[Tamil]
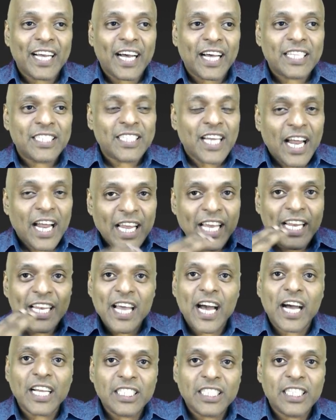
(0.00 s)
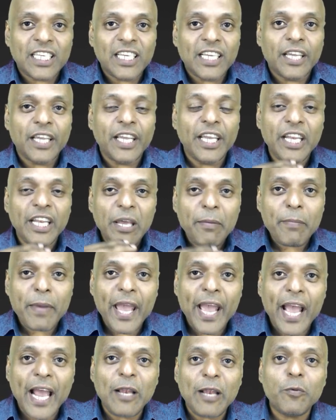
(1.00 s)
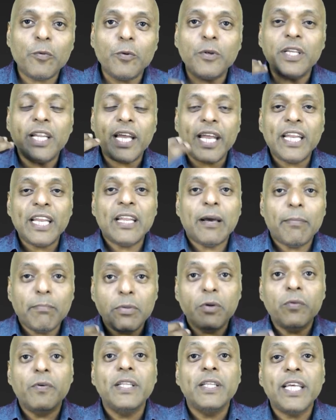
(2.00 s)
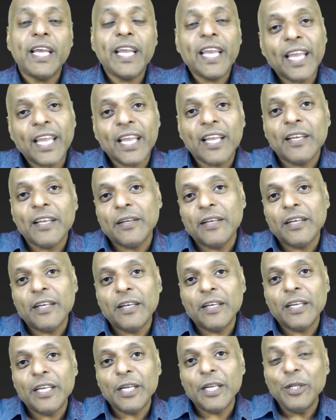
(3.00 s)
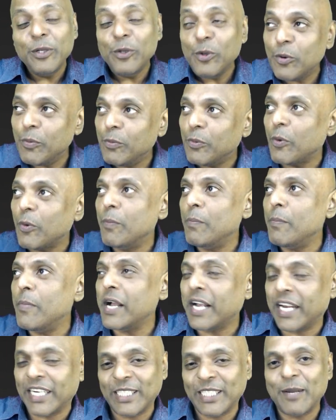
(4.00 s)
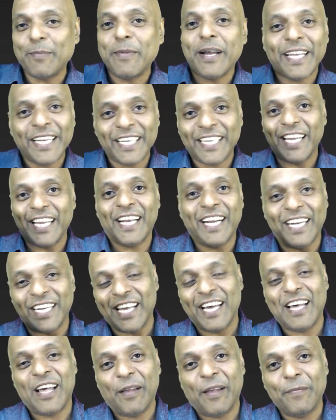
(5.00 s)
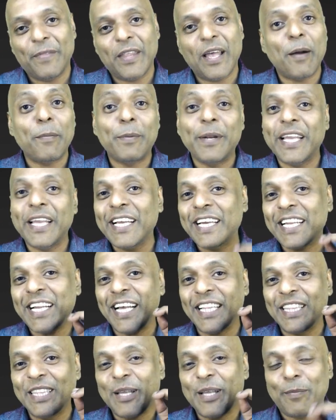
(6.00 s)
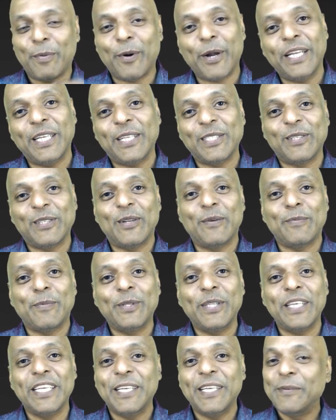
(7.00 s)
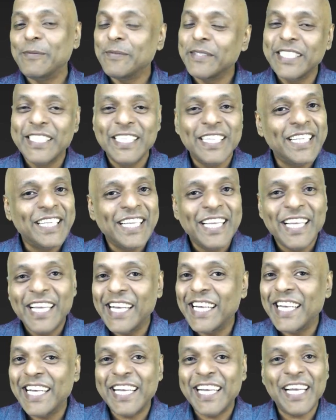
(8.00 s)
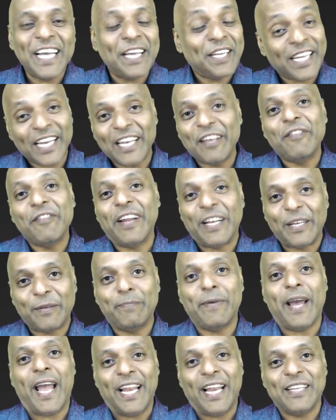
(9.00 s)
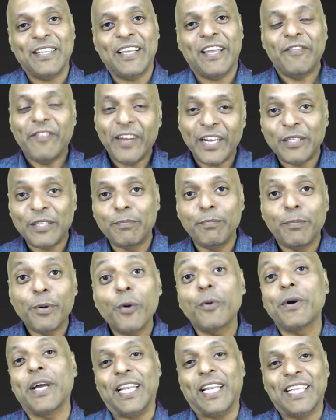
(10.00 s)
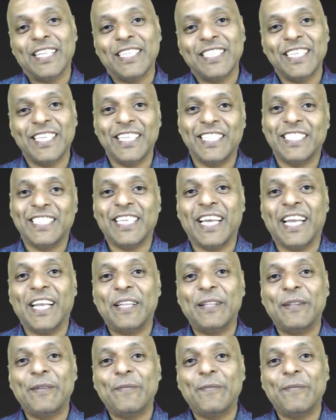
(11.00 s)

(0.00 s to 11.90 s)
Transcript: அதனால் என்ன ஆச்சு இனிமேல் உன்னை நம்புவதை இன்னும் ரொம்ப கஷ்டமாக்கிட்டே கண்ணா அப்படிங்கிற அந்த பாயிண்ட்டை சொன்னபோது I really felt bad. I felt broken inside.